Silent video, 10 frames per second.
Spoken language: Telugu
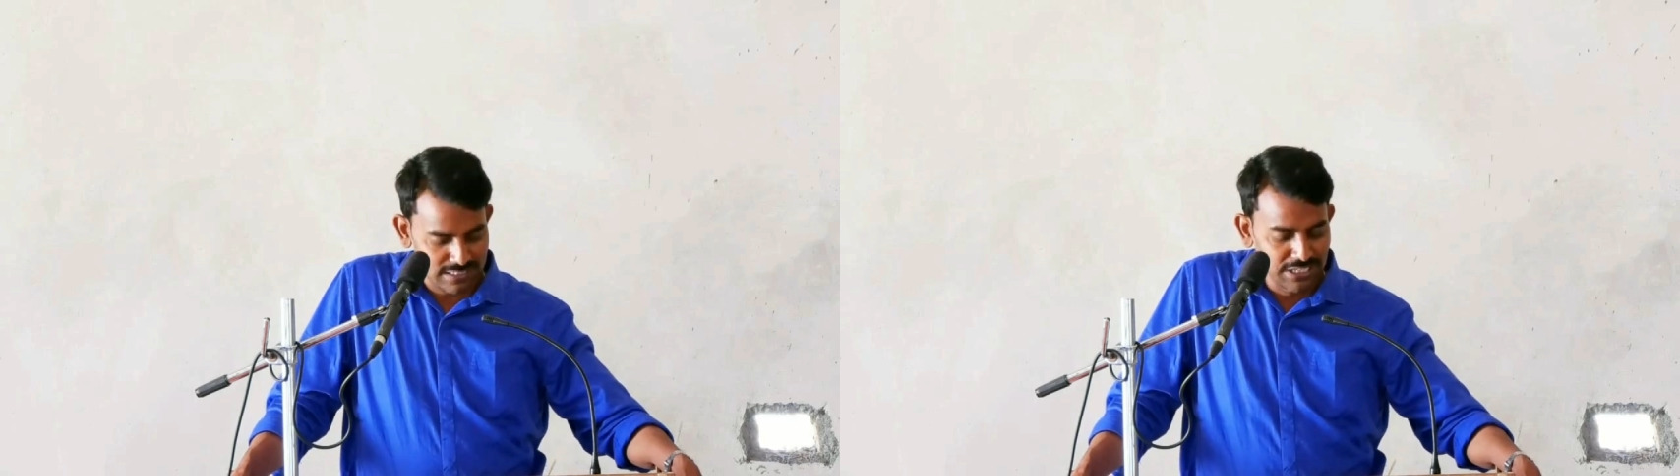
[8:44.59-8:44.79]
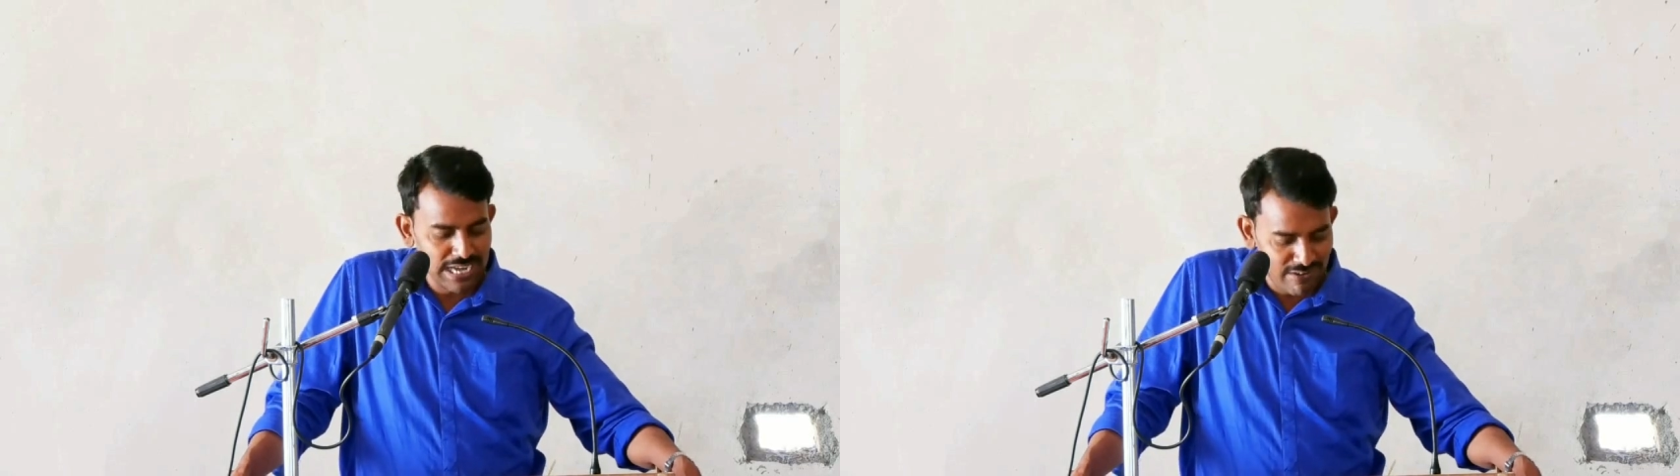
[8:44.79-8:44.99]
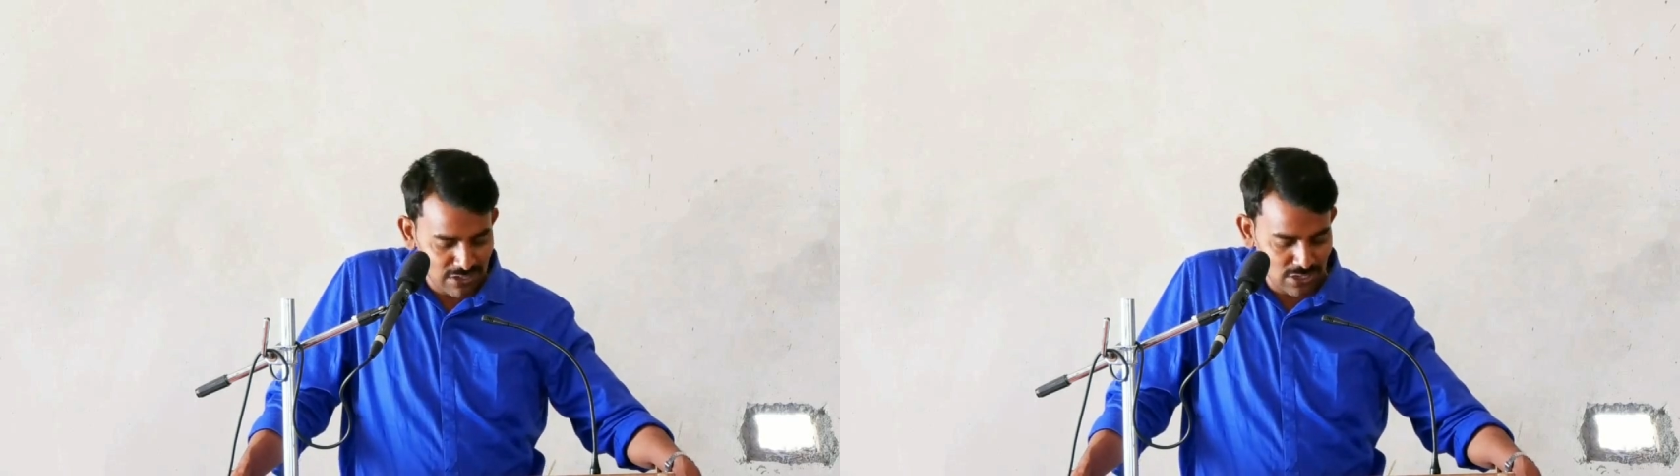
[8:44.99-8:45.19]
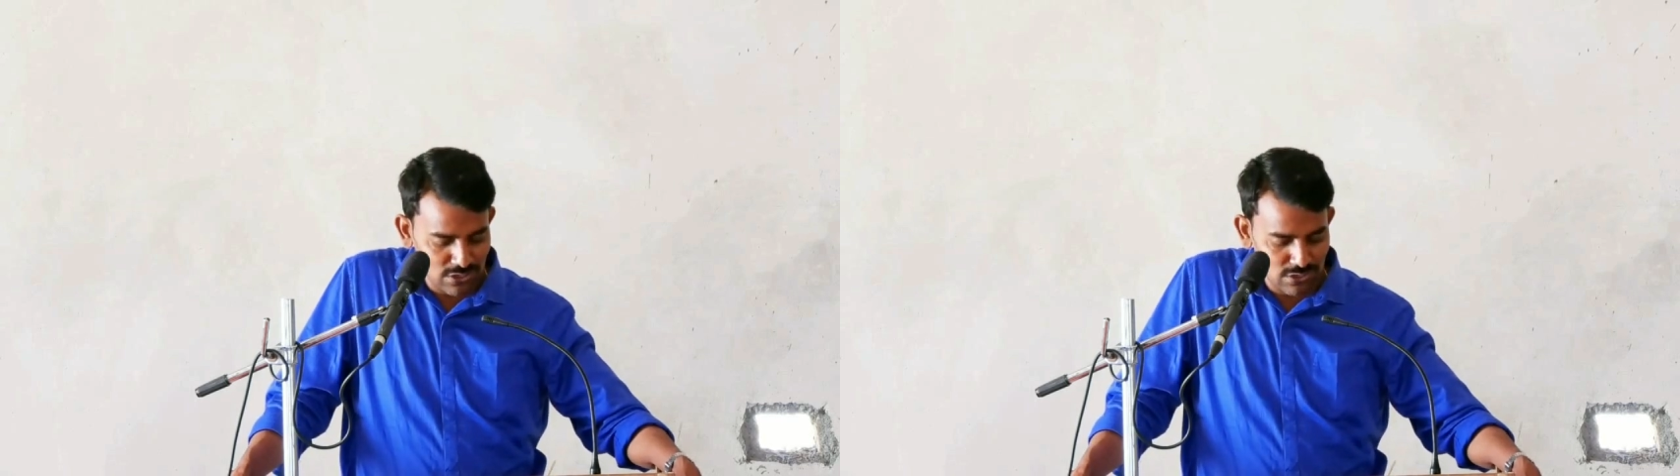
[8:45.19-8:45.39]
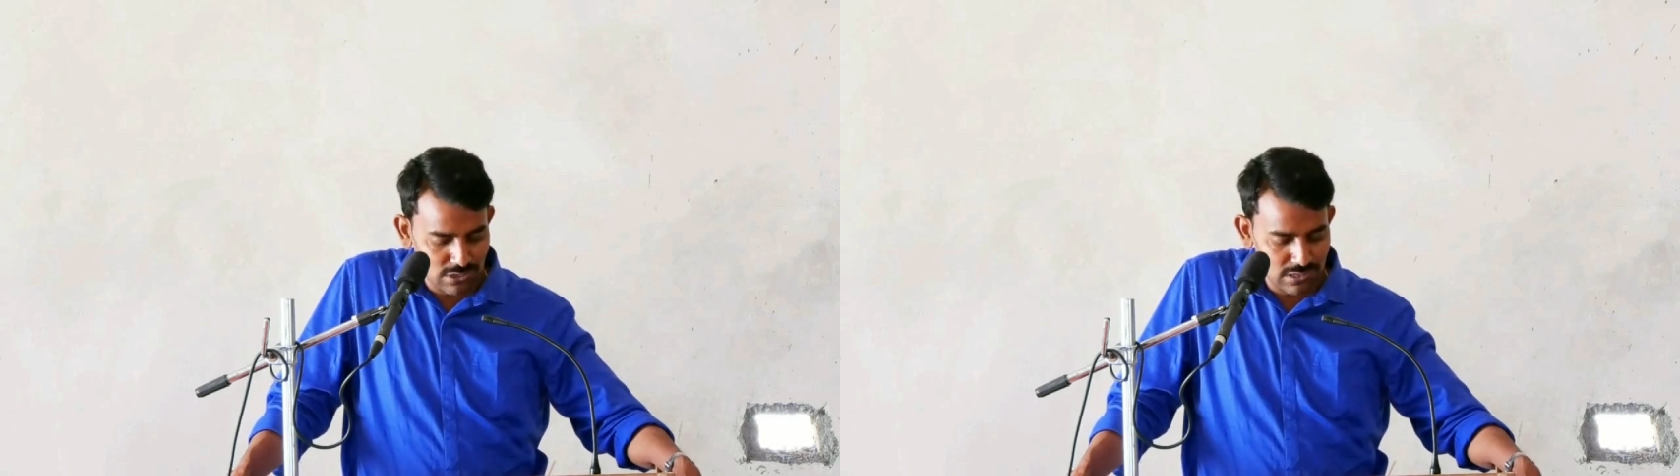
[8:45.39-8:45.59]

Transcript: ఈడు ఏమంటున్నాడు